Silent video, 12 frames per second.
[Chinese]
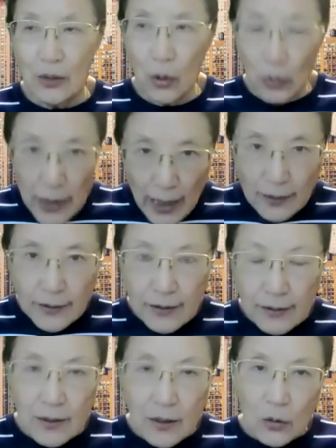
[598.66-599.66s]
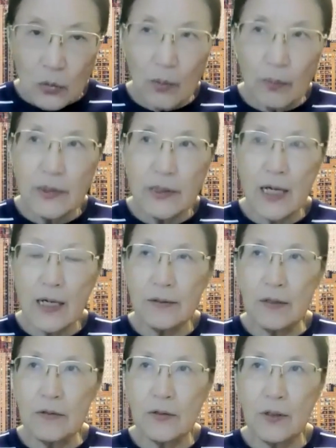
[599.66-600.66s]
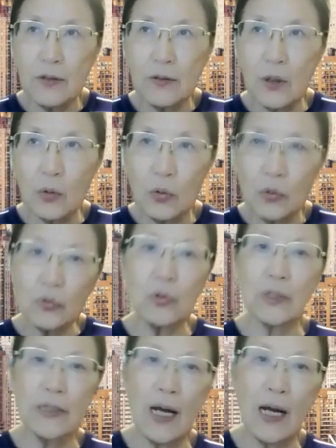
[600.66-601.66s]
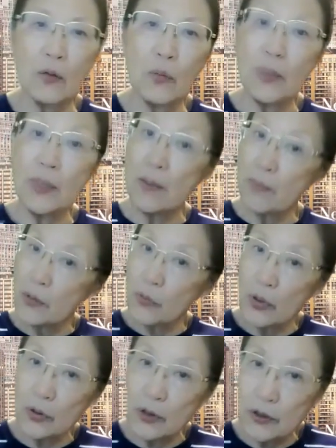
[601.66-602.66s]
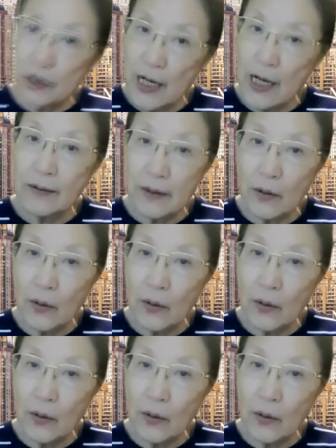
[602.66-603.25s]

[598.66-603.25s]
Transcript: 同样的，我们在人生的工作上，我们也面对这样的